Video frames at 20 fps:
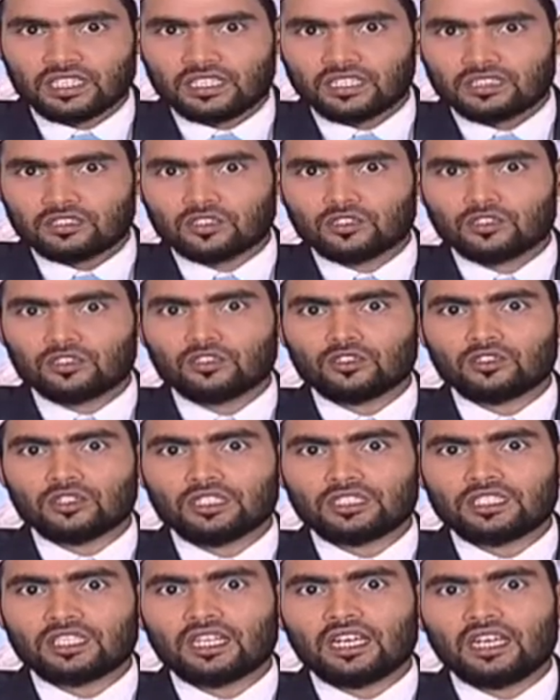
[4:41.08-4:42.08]
তাদের
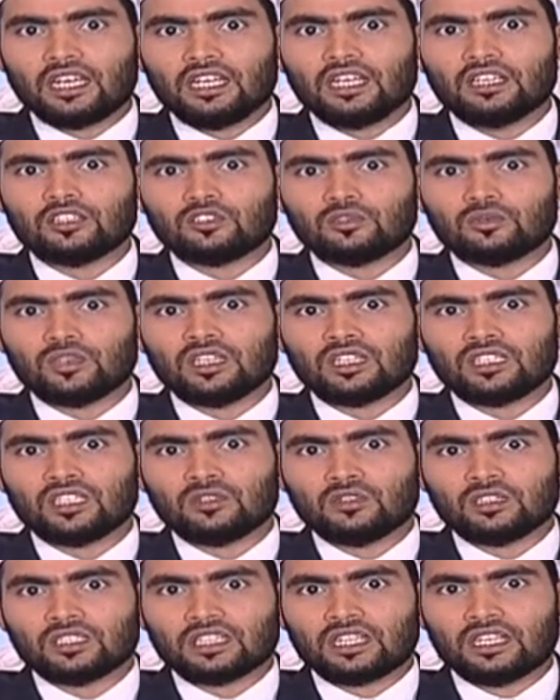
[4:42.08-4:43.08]
জন্য রয়েছে আল্লাহ
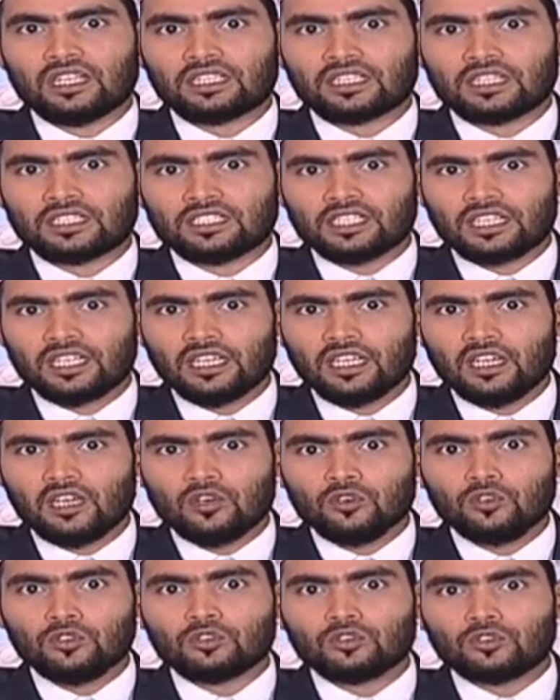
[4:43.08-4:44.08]
সুবাহ তালার কাছে
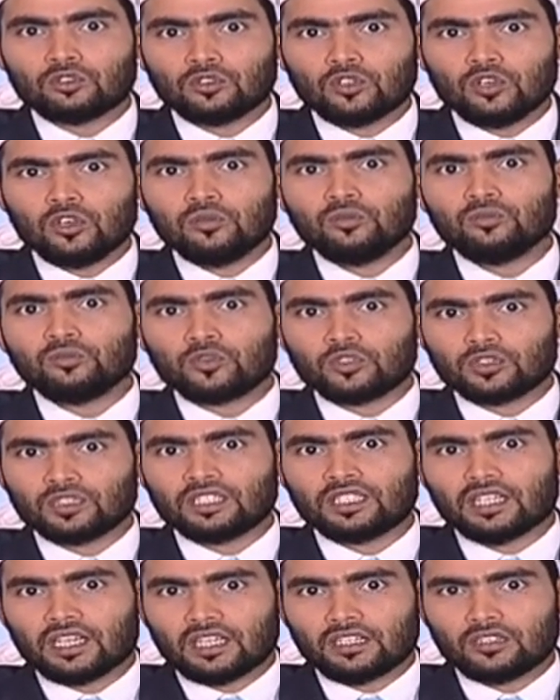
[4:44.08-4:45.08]
উত্তম
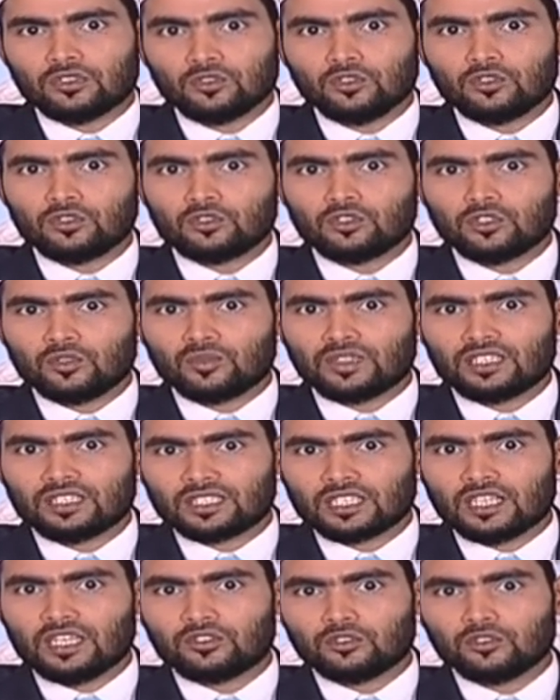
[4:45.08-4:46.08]
প্রতিদান
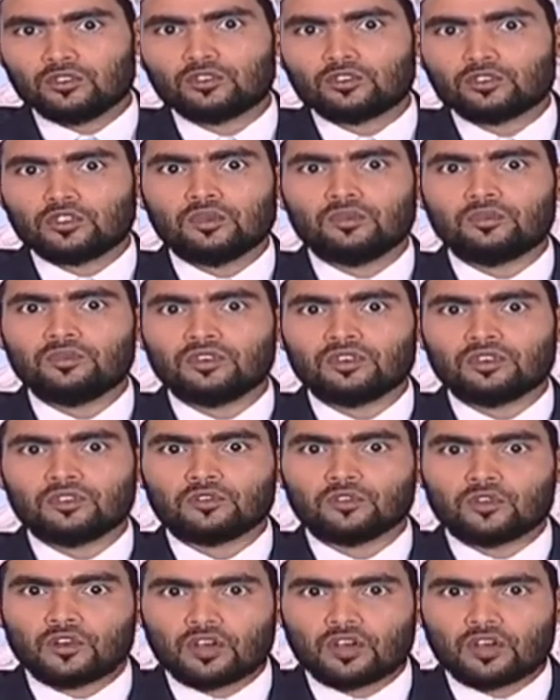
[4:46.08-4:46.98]
উত্তম রেজাল্ট উত্তম